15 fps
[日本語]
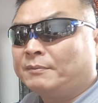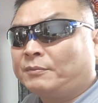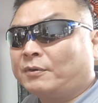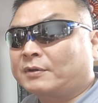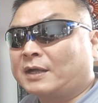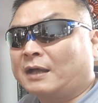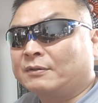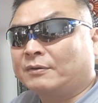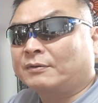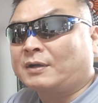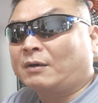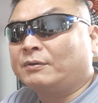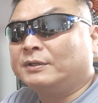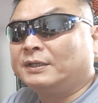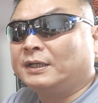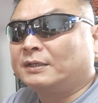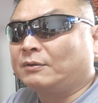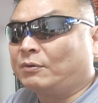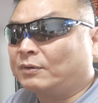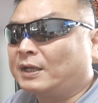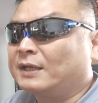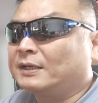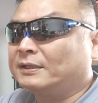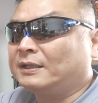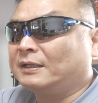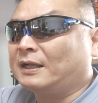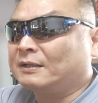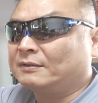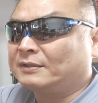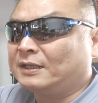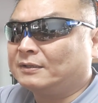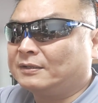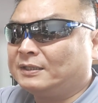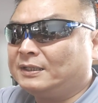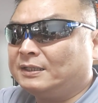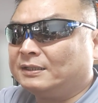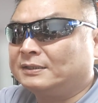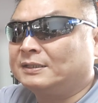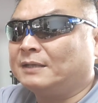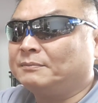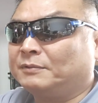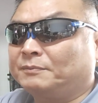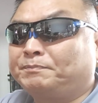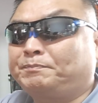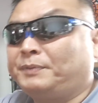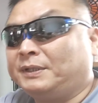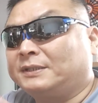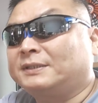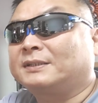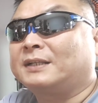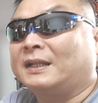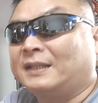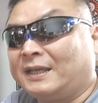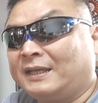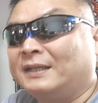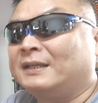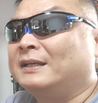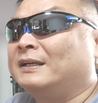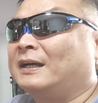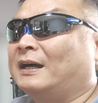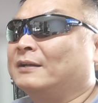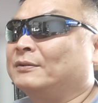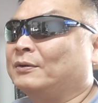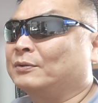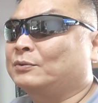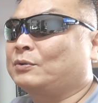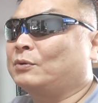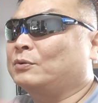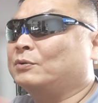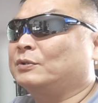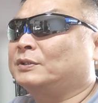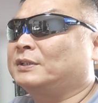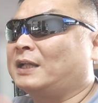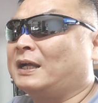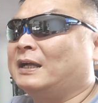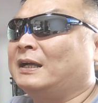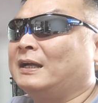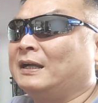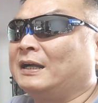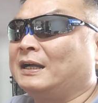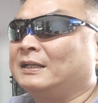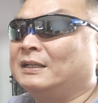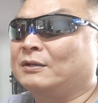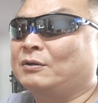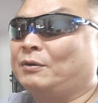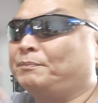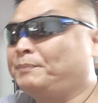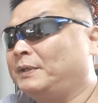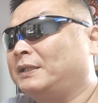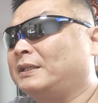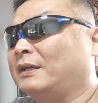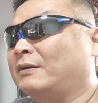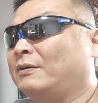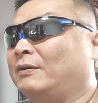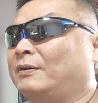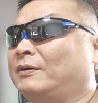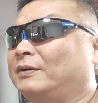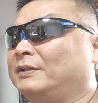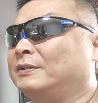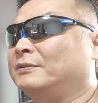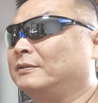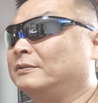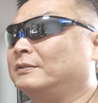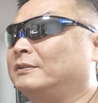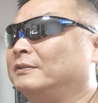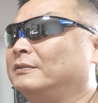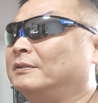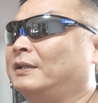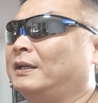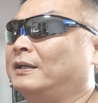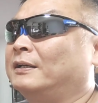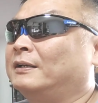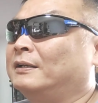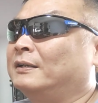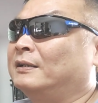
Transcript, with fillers: をあのカゴに入れてお会計で安定的に全部ピッしてねあの登録したあれでこうピッてこう行くっていうね